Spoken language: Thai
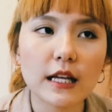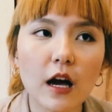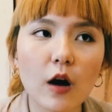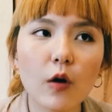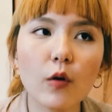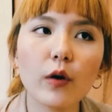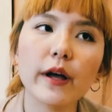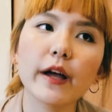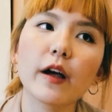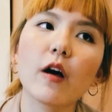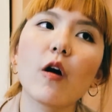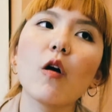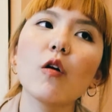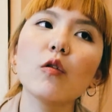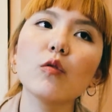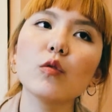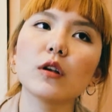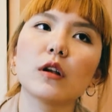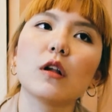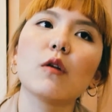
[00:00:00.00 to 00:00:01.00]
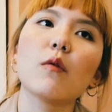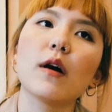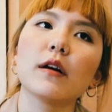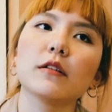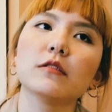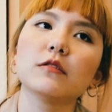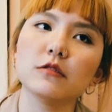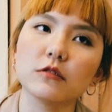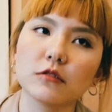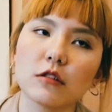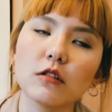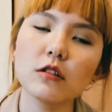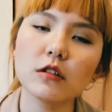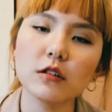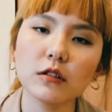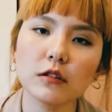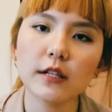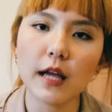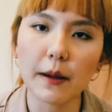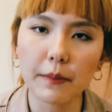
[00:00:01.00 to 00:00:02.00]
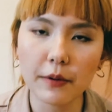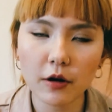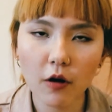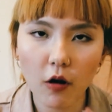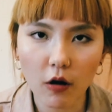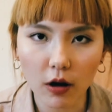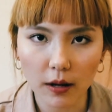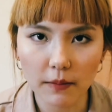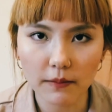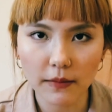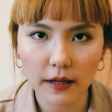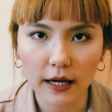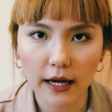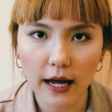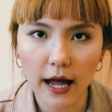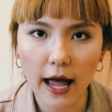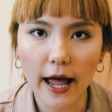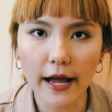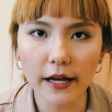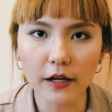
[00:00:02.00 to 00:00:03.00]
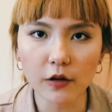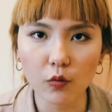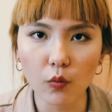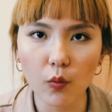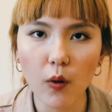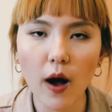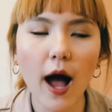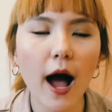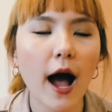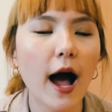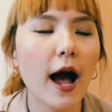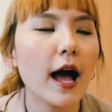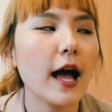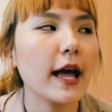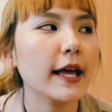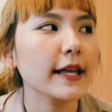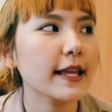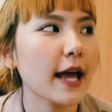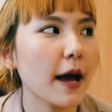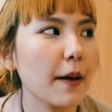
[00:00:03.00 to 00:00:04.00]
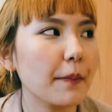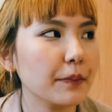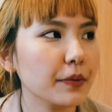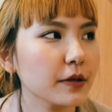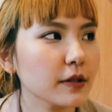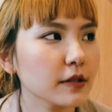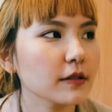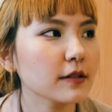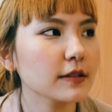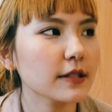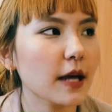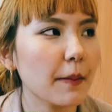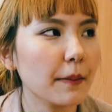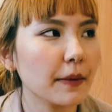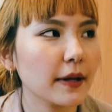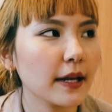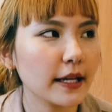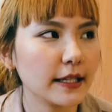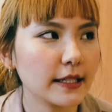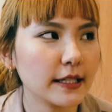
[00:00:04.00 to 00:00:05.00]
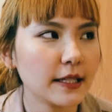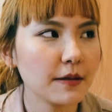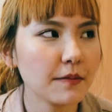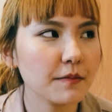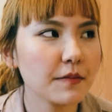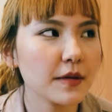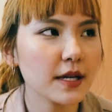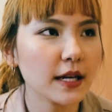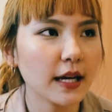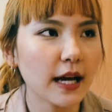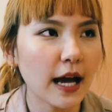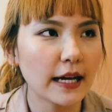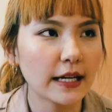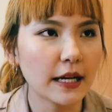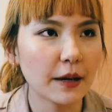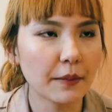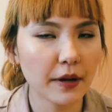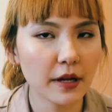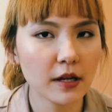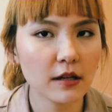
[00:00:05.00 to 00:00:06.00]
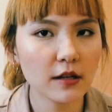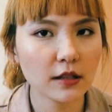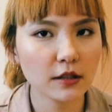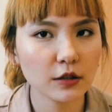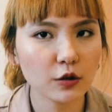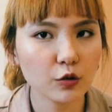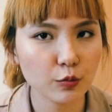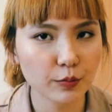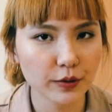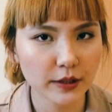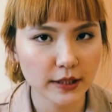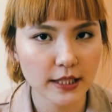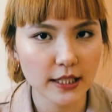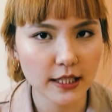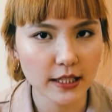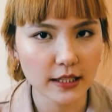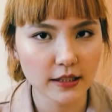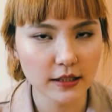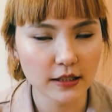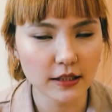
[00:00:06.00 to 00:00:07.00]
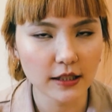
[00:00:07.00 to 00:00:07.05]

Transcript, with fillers: โอเคข้อควรระวังเลยก็คืออย่าเพิ่งออกกำลังกายหรือว่าอย่าเพิ่งทำอะไรที่มีการทำให้เลือดสูบฉีดเย